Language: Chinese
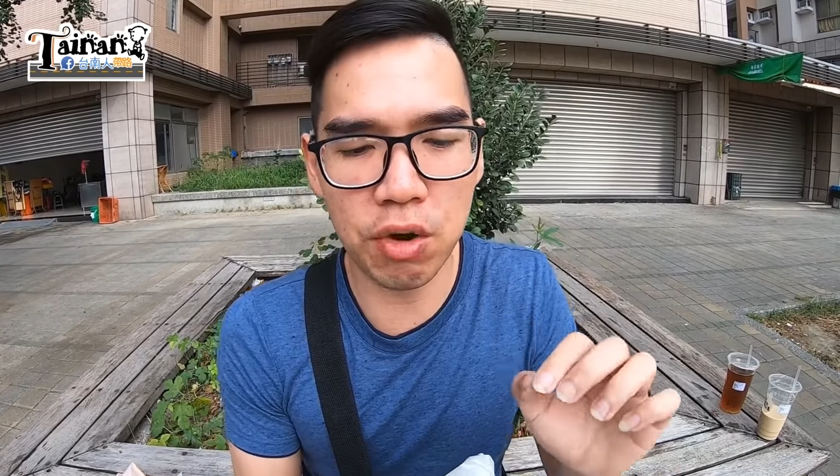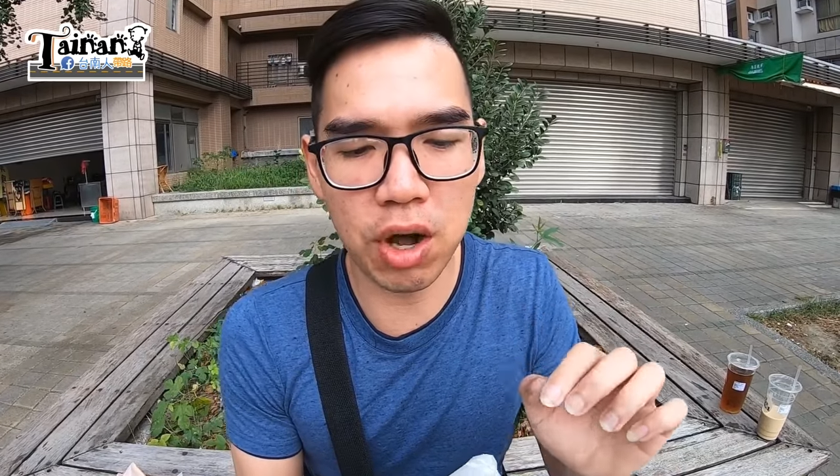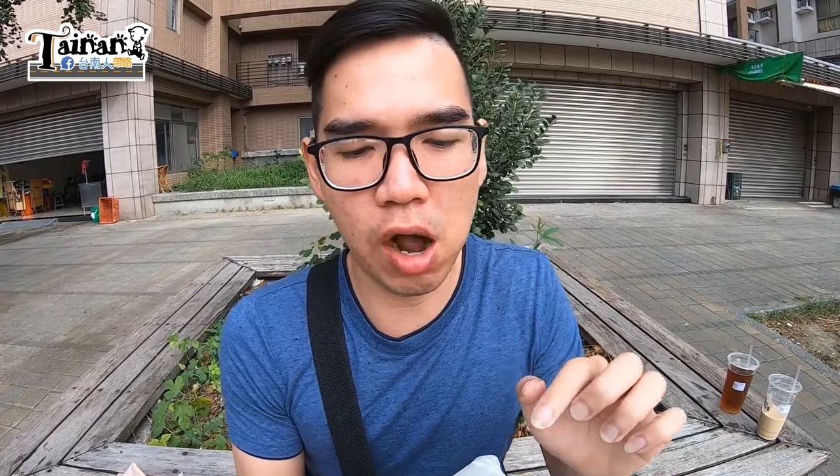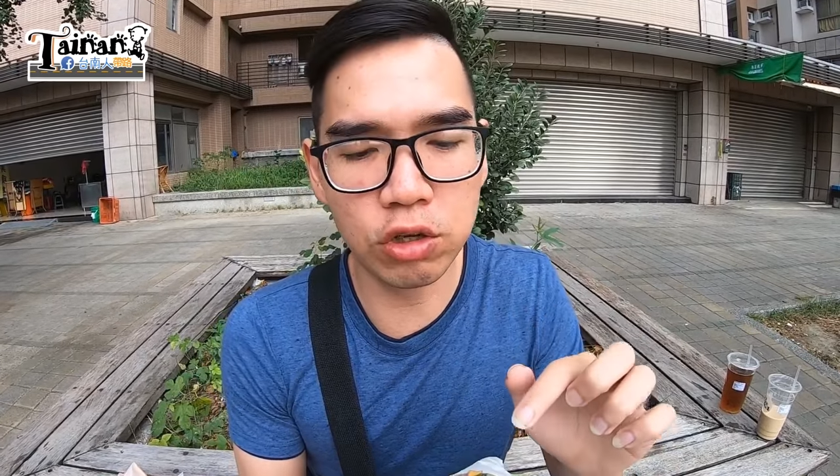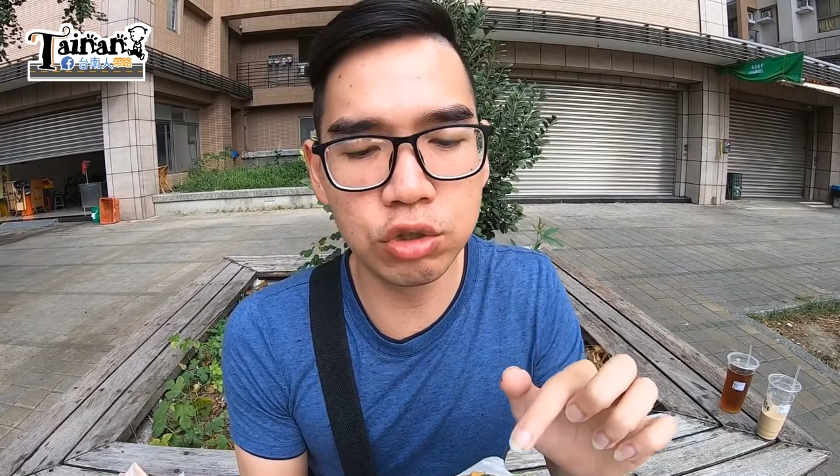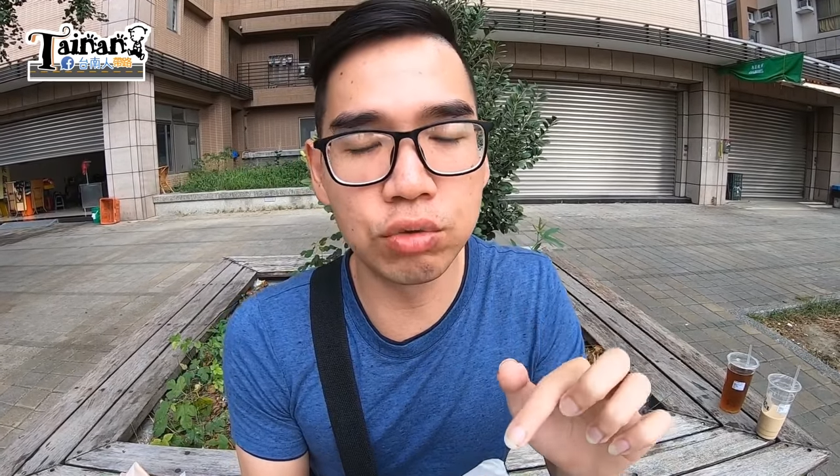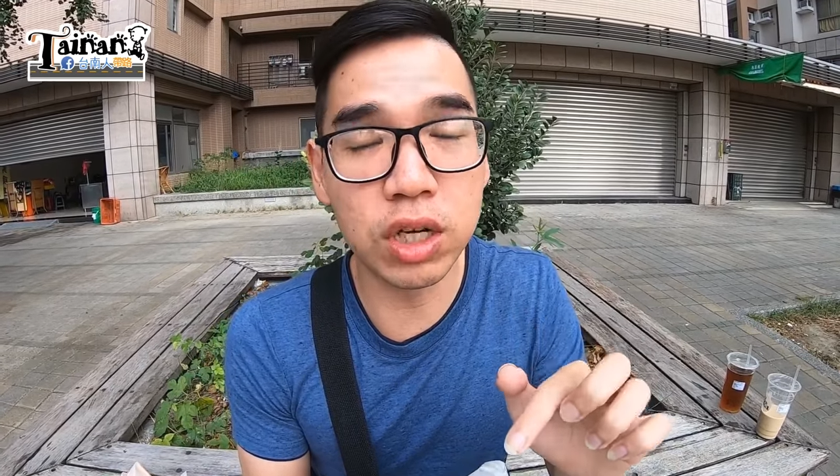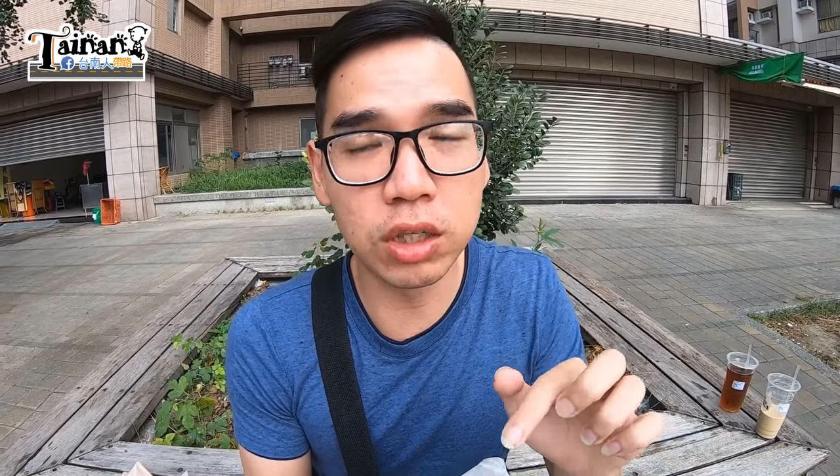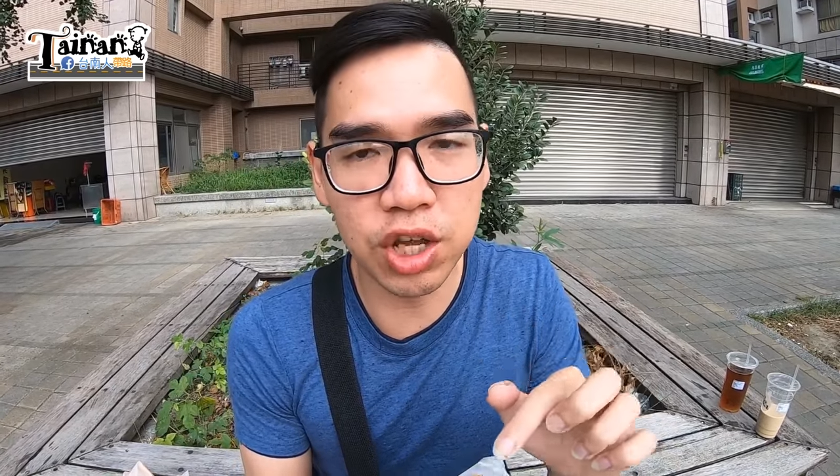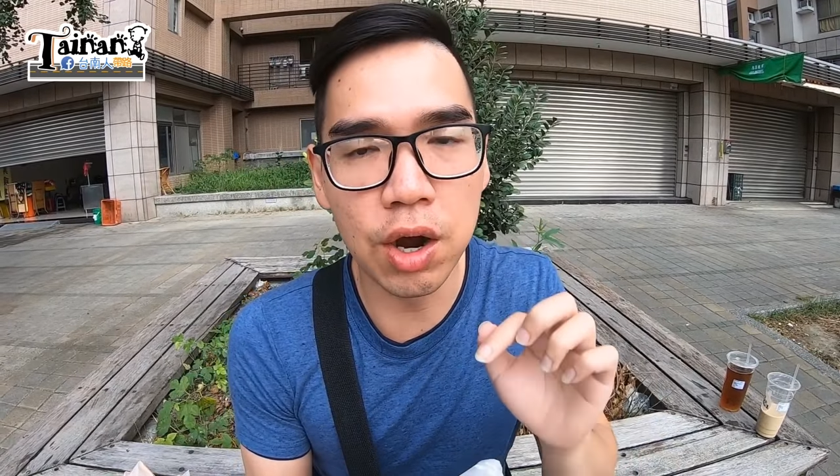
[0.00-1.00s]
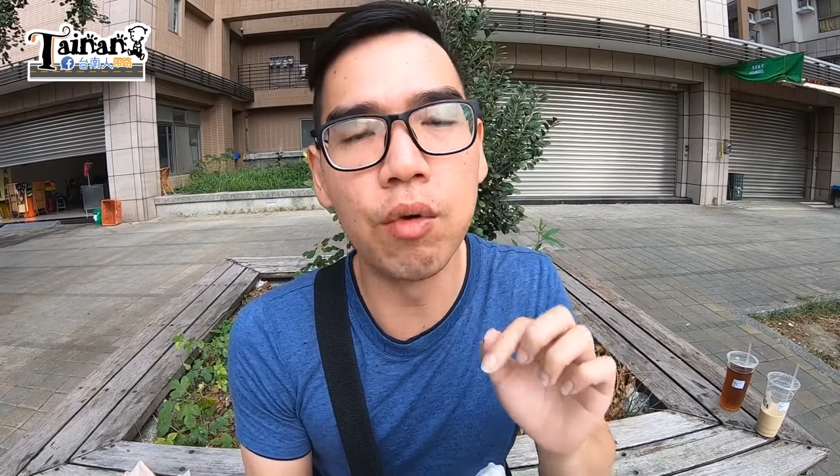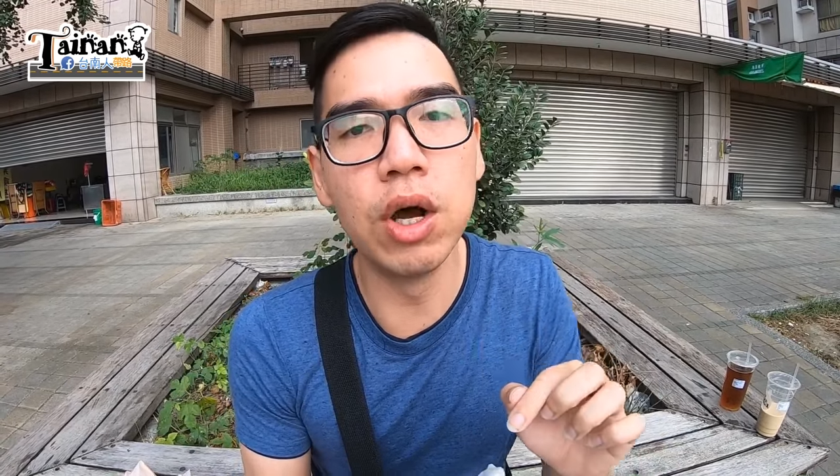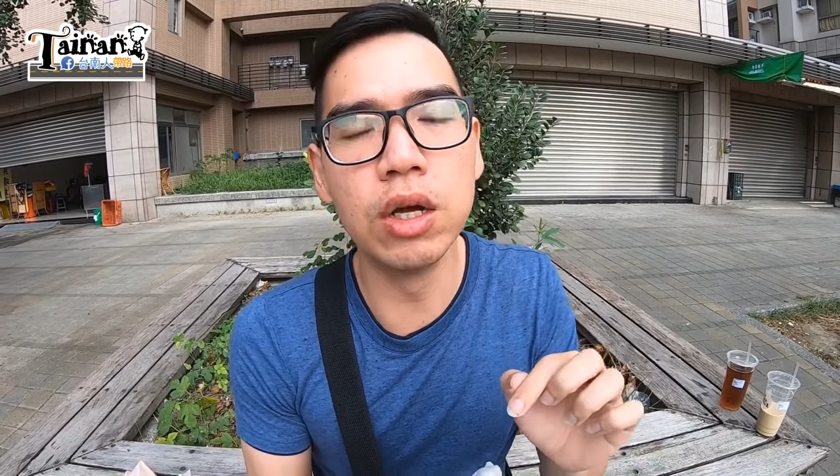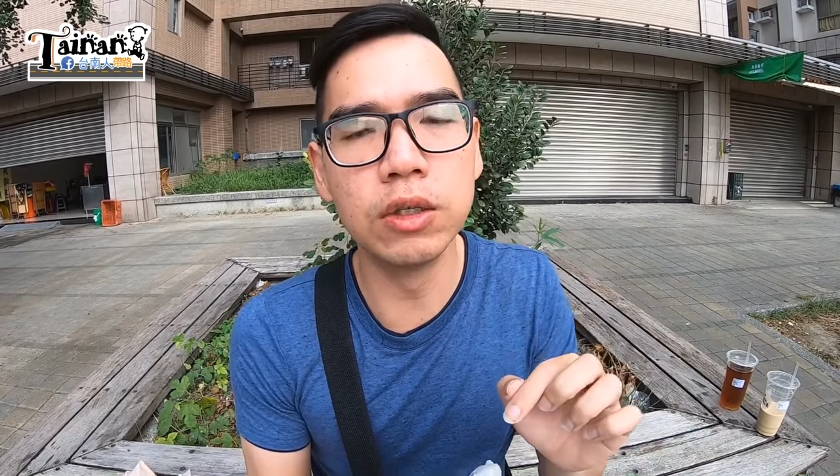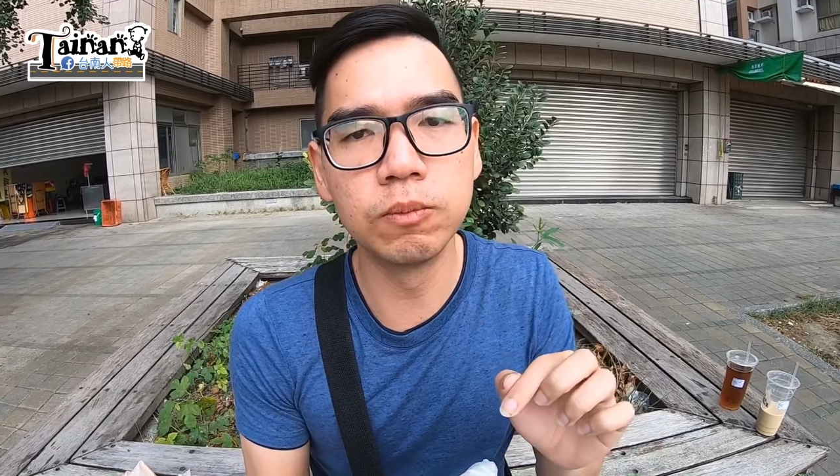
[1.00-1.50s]
啊，它就有那个甜
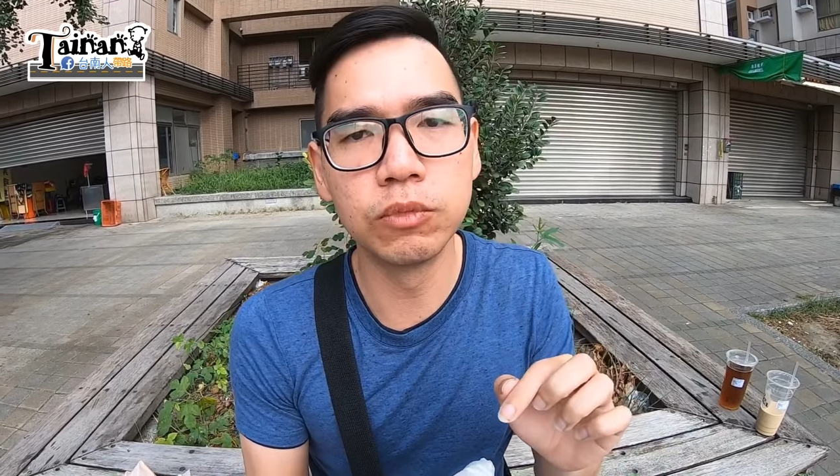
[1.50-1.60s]
味了。